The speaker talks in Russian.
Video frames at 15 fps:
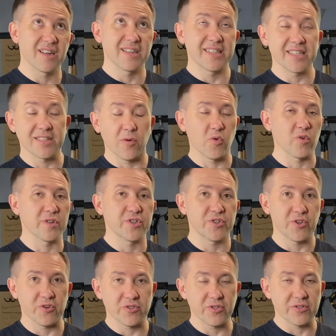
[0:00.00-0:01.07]
где-то около
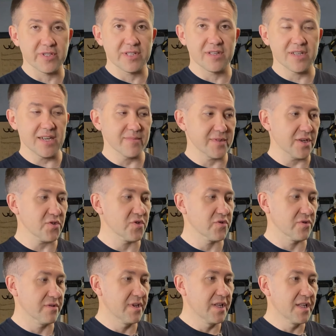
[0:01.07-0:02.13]
400 килограмм, так
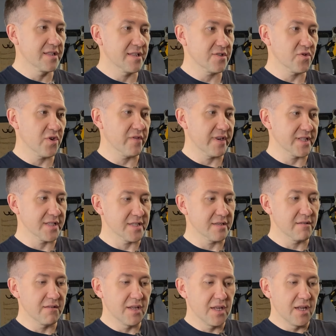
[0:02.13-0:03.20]
что должно хватить.
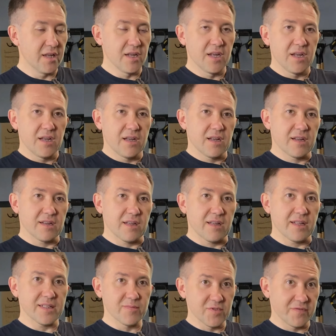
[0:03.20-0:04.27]
А,
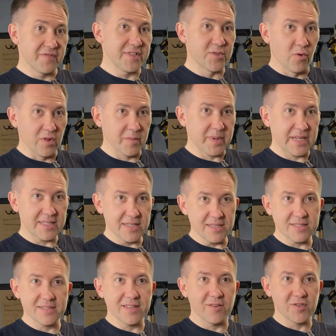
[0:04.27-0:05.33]
это будет веселый
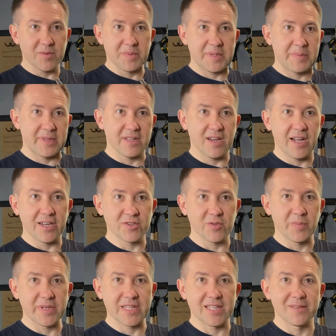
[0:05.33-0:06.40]
процесс. Я уже предполагаю, что
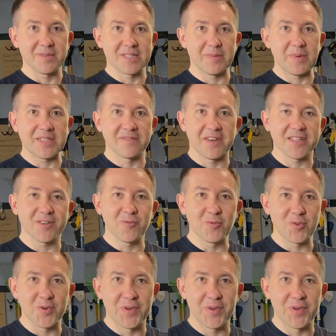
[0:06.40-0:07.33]
понадобится позвать кучу